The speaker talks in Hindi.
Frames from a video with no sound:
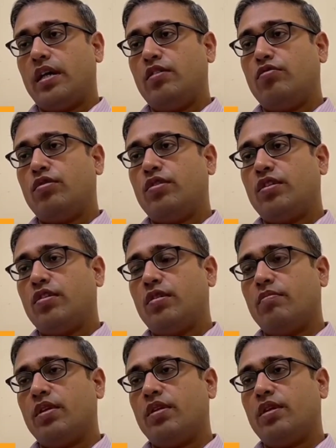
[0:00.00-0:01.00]
राजस्व से
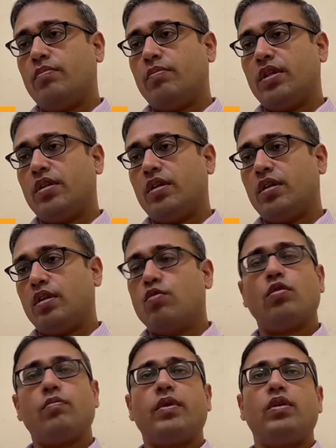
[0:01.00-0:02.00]
संबंधित 15
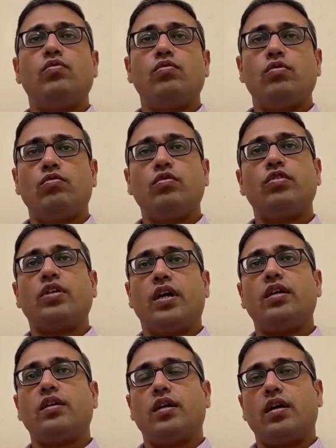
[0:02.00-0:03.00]
करोड़ पन्नों को
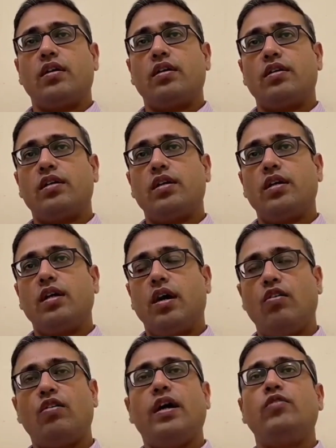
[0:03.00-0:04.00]
स्कैन करा करके
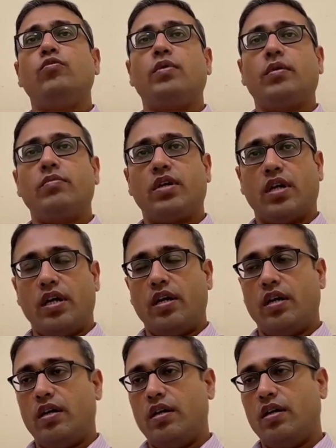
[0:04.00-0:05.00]
ऑनलाइन उपलब्ध
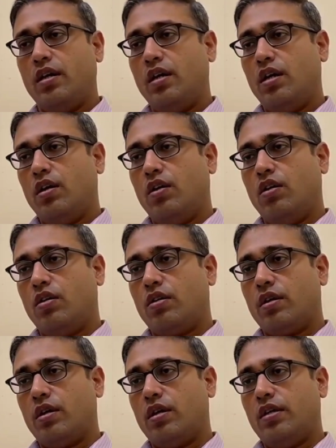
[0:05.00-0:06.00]
कराया है
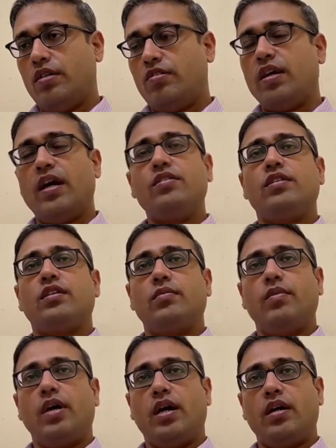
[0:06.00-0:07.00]
और इस राज्य
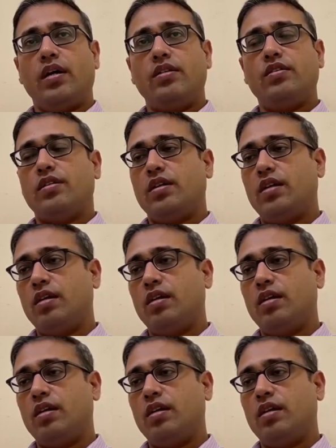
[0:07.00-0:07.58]
के बिहार राज्य